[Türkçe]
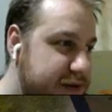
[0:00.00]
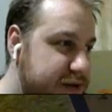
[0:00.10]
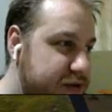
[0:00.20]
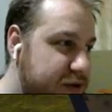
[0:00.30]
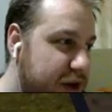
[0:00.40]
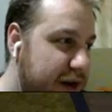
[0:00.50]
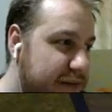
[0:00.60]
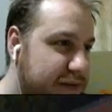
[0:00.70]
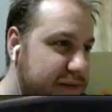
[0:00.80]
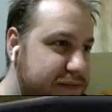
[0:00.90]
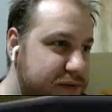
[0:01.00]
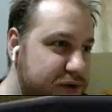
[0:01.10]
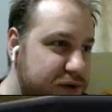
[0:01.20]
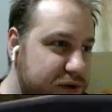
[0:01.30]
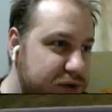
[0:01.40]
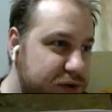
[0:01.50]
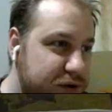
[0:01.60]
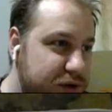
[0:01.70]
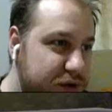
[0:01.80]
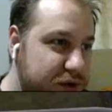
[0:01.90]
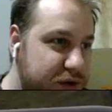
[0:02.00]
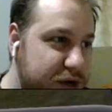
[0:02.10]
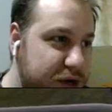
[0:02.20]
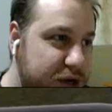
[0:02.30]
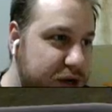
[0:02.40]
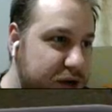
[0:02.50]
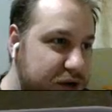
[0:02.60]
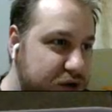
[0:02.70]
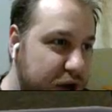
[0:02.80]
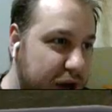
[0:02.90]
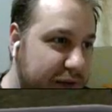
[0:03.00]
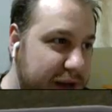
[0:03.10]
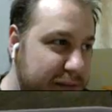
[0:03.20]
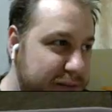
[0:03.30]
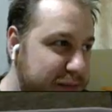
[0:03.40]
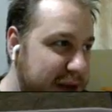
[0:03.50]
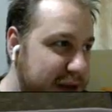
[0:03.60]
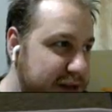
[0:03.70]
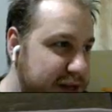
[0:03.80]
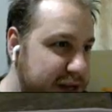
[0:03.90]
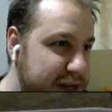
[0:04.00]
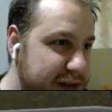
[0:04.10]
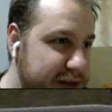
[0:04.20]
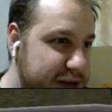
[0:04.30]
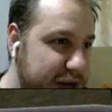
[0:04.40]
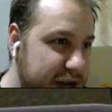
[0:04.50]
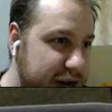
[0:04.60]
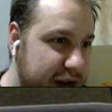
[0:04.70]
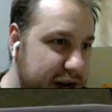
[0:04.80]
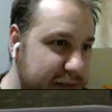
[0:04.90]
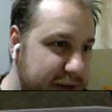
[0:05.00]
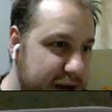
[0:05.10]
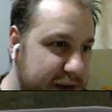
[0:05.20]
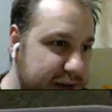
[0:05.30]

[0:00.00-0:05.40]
Yürü yavrum. Yürü yürü yürü. Şu evden bir benzin şeyini alayım da.